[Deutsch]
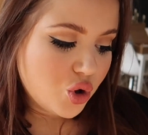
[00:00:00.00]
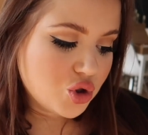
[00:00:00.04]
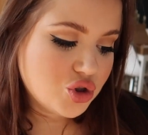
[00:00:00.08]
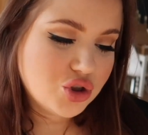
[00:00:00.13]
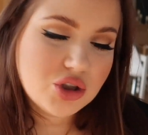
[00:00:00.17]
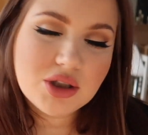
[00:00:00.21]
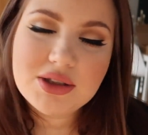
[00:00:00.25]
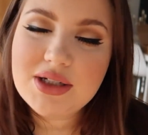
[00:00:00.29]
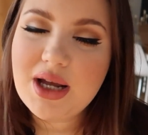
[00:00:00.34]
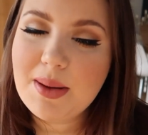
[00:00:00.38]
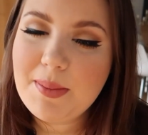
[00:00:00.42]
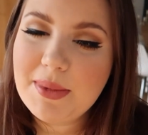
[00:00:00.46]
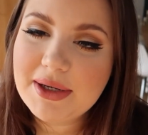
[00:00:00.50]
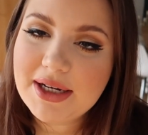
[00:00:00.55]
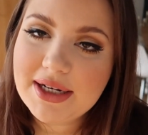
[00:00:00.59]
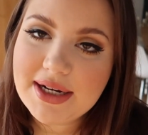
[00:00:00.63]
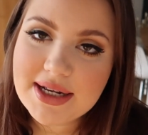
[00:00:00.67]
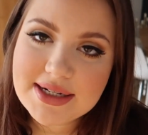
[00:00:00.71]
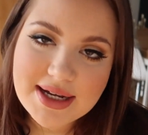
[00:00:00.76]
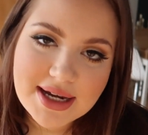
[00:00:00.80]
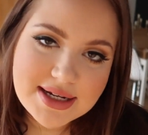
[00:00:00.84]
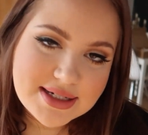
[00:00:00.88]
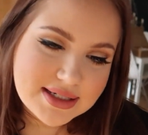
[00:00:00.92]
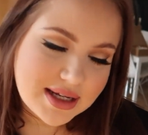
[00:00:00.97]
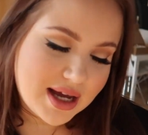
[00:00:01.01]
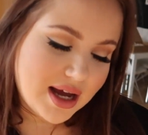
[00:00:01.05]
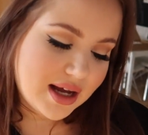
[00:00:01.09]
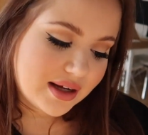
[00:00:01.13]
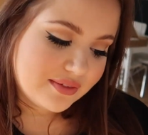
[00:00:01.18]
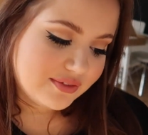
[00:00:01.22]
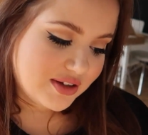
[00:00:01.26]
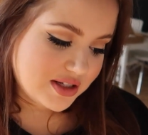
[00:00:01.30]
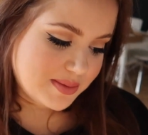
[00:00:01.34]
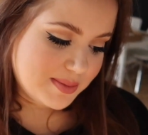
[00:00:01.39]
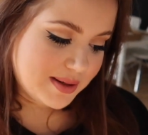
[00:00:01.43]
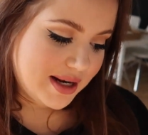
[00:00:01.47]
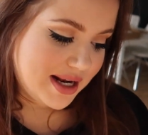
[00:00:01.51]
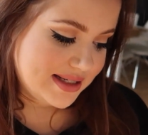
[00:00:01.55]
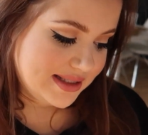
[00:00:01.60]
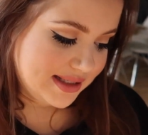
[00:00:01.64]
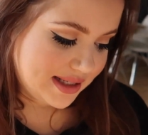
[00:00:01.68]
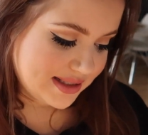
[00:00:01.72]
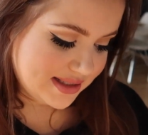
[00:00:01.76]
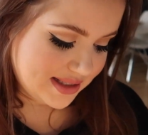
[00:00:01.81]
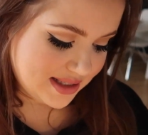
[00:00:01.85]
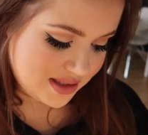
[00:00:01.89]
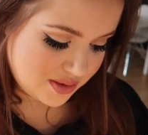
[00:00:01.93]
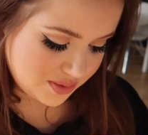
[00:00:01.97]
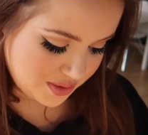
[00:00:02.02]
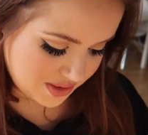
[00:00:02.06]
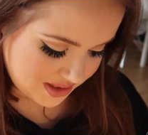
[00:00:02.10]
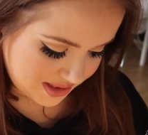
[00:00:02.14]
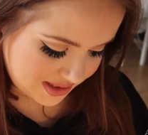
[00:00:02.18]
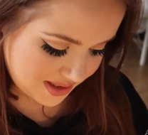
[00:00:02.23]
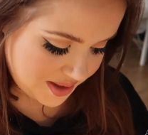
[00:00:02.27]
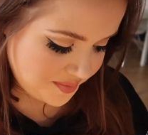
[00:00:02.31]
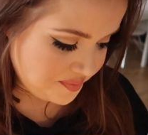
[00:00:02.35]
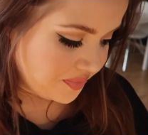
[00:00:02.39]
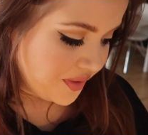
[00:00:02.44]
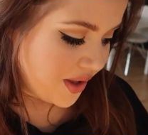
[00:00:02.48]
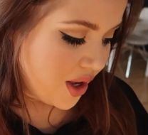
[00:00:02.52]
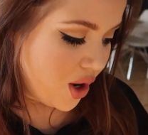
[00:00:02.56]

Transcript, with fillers: Und dort kann man dann halt eintragen, was man halt die ganze Zeit so isst.